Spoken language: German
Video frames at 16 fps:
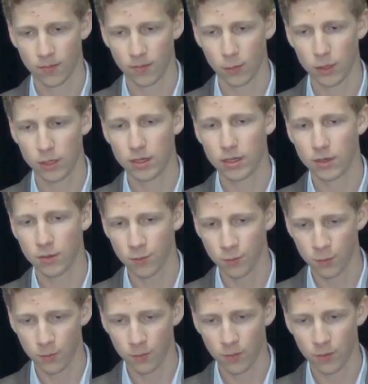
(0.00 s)
würde die
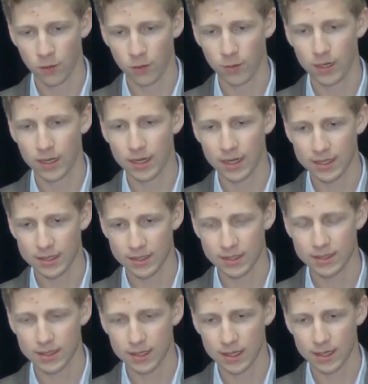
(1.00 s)
EU über die nächsten
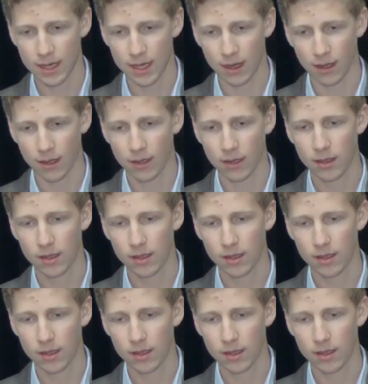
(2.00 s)
zehn Jahre